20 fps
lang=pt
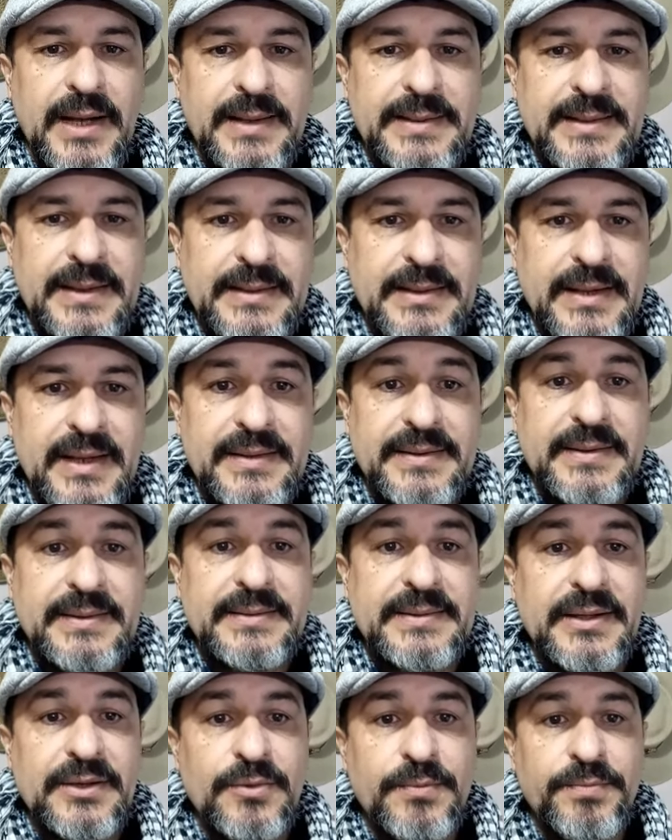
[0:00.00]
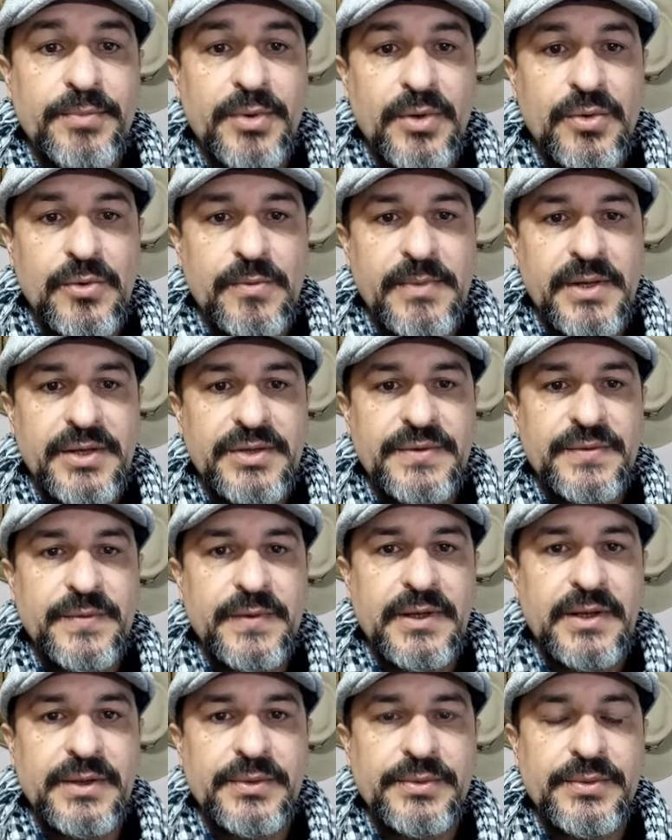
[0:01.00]
a tendência é de ter um pouco mais de
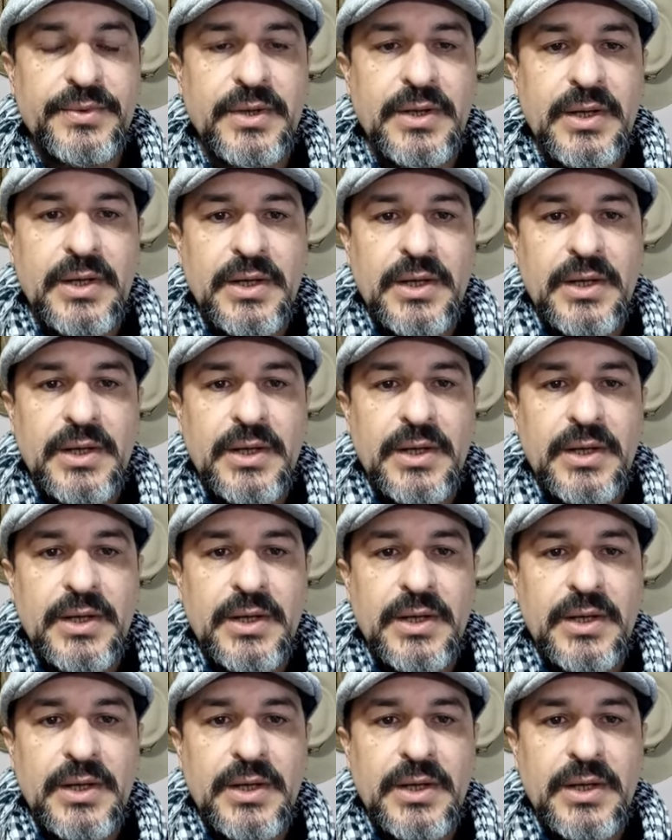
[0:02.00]
vento.